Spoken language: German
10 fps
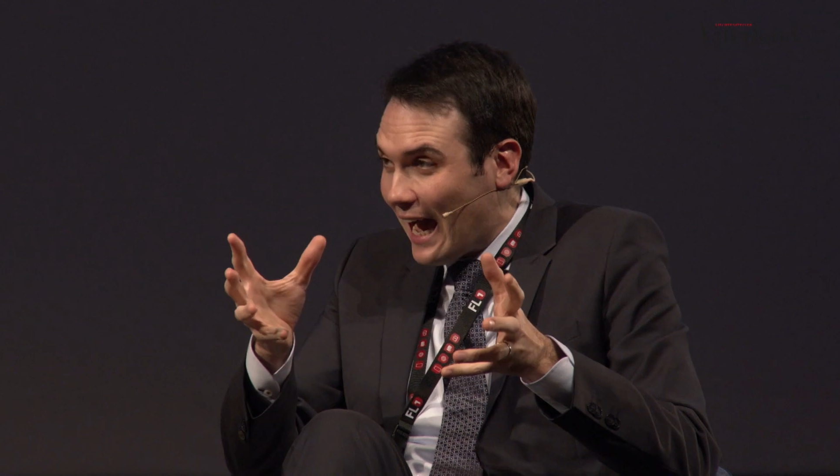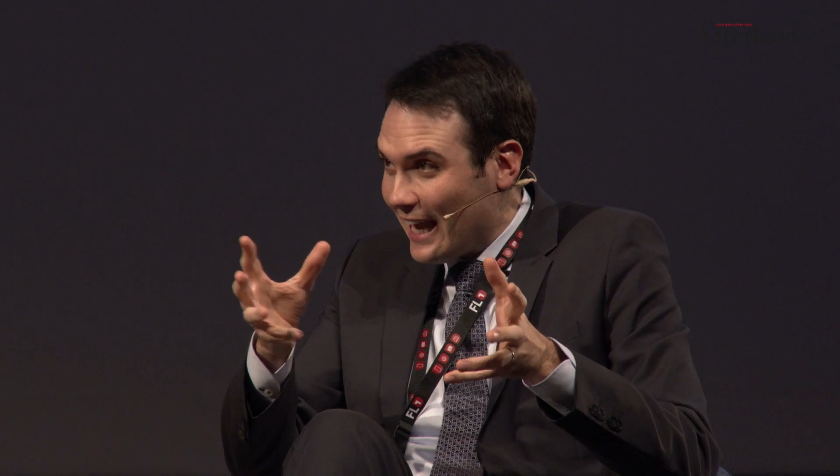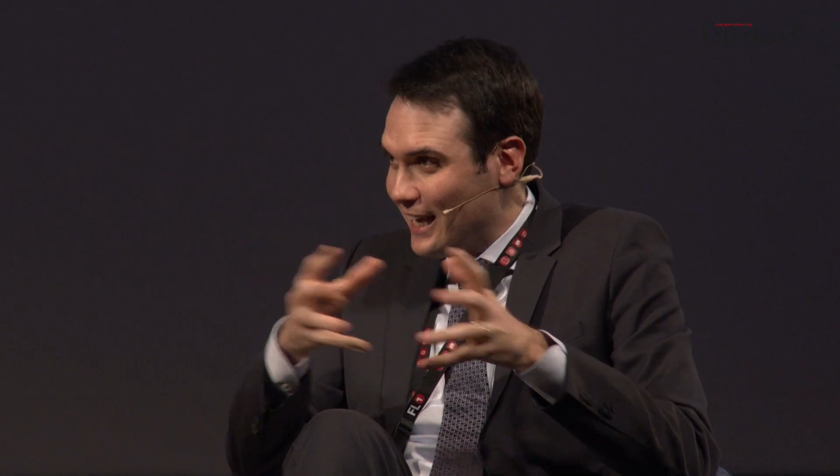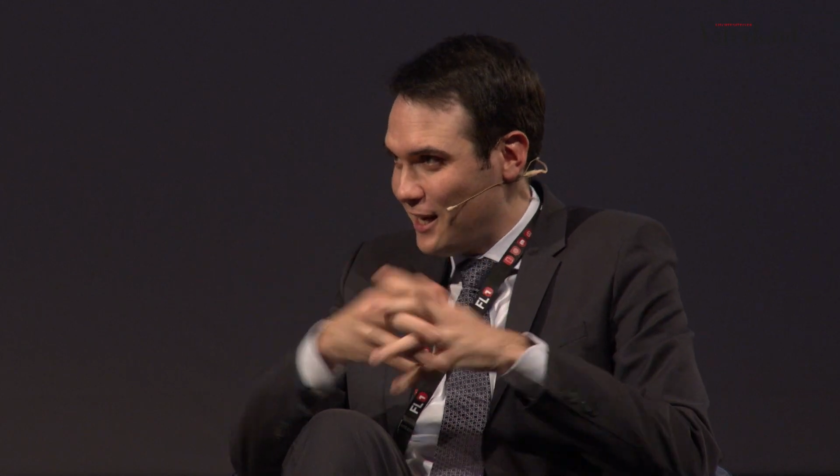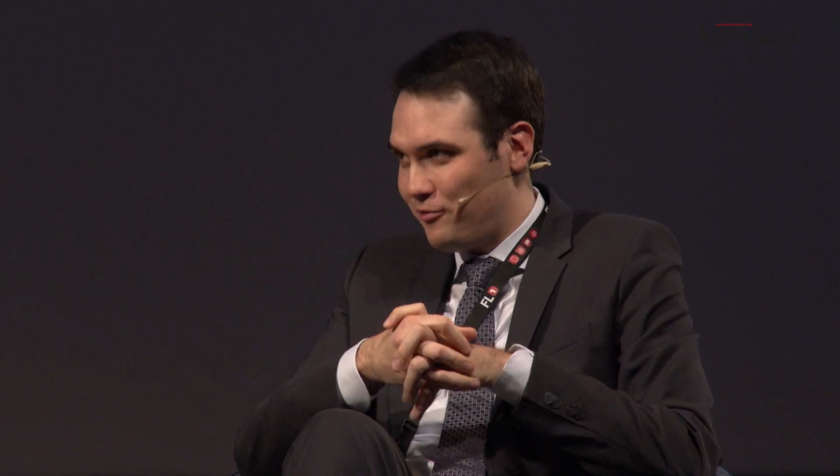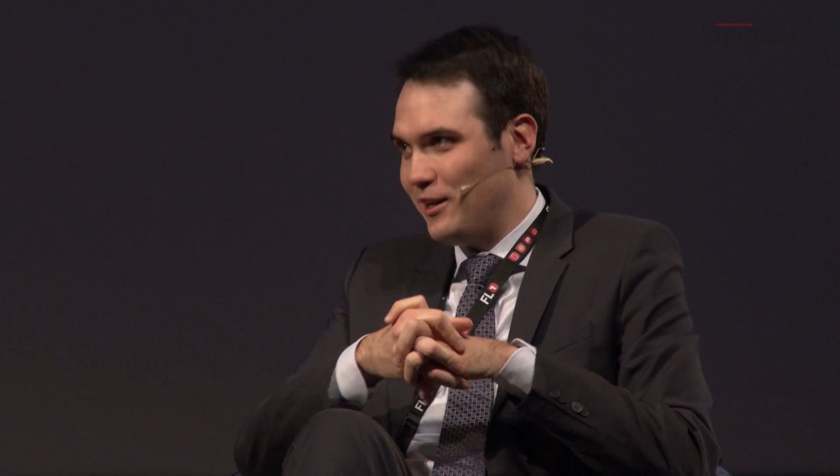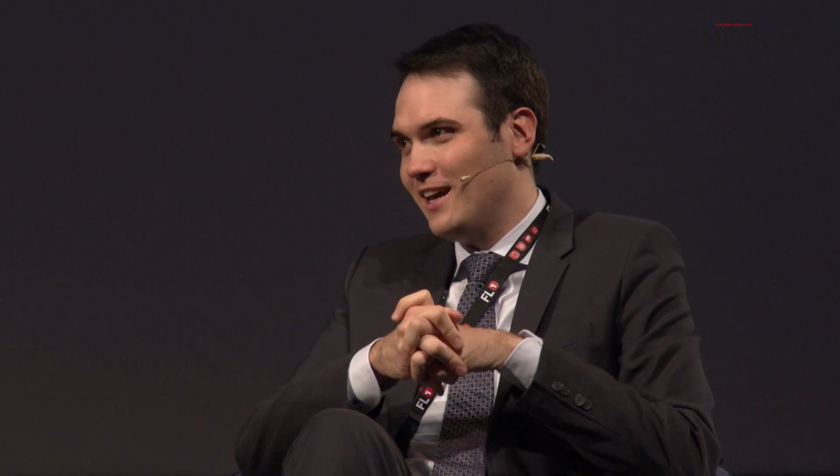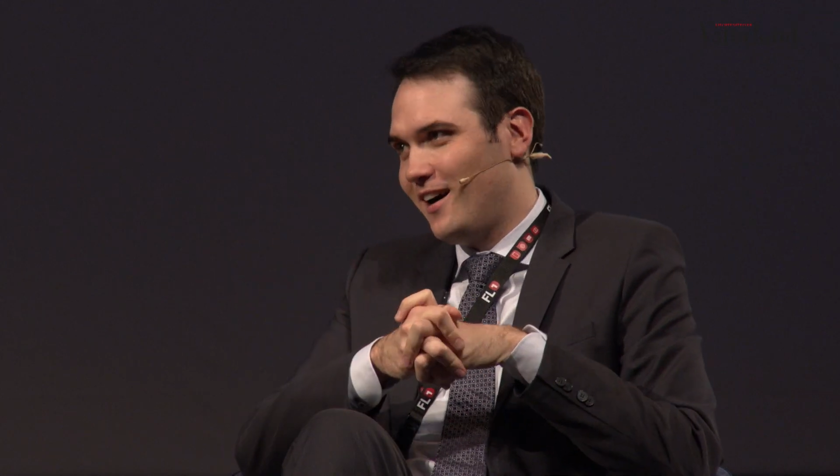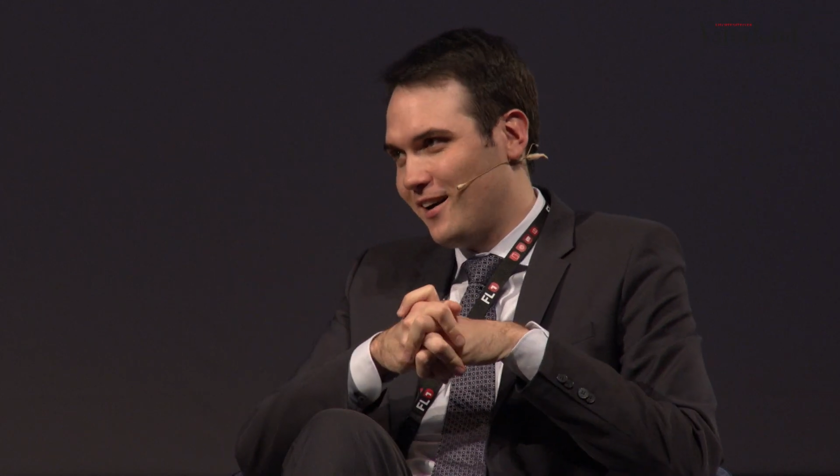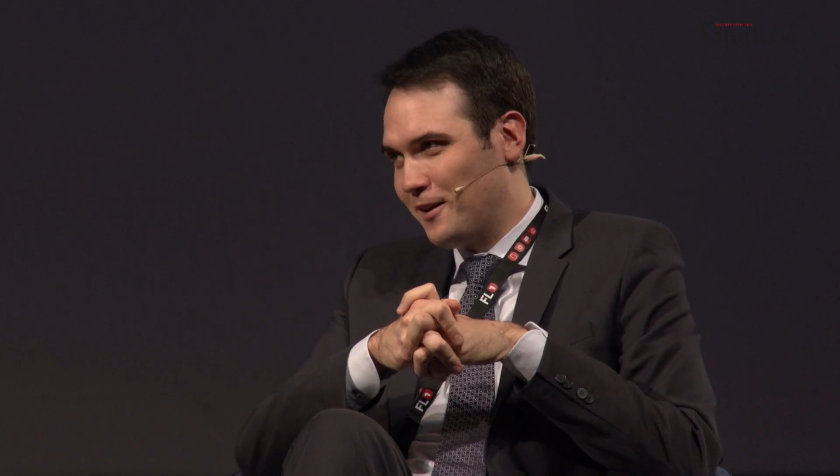eigene
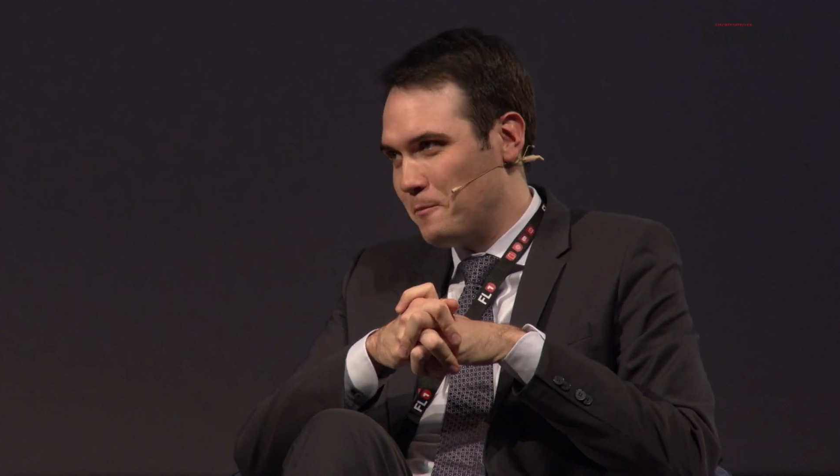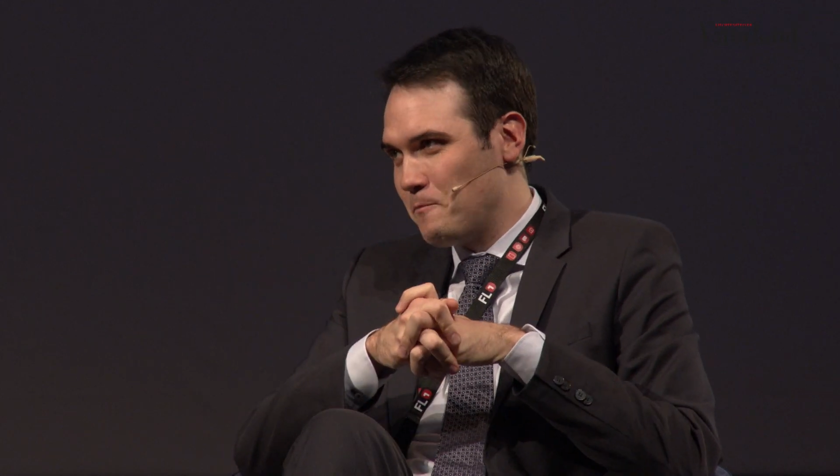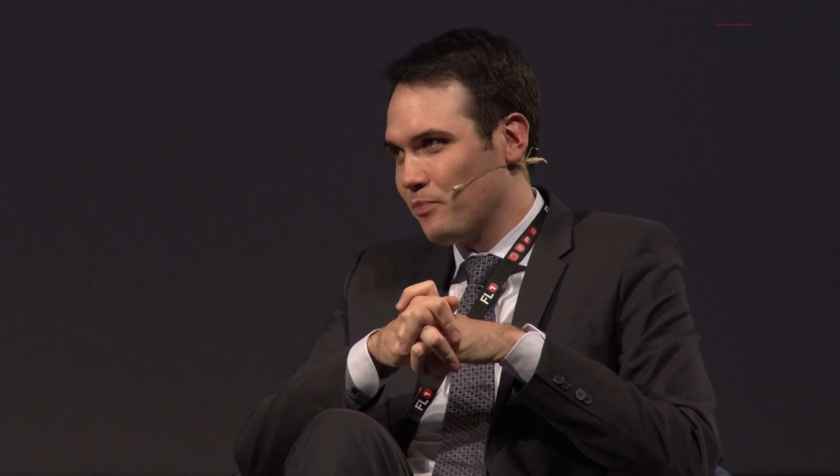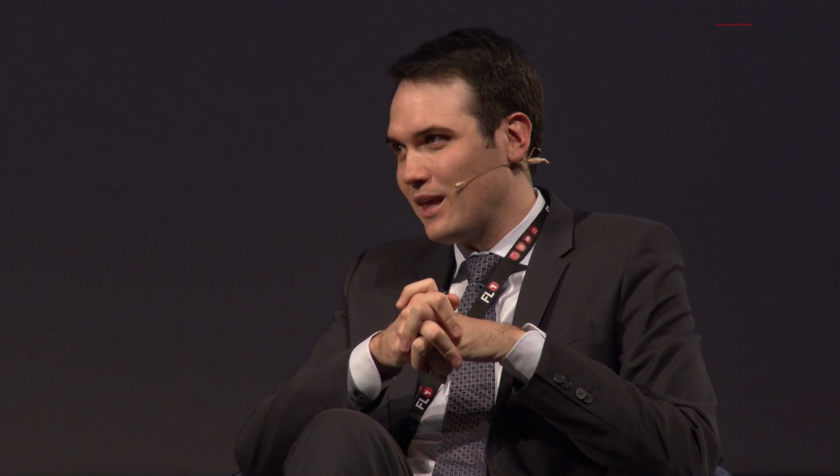Filialen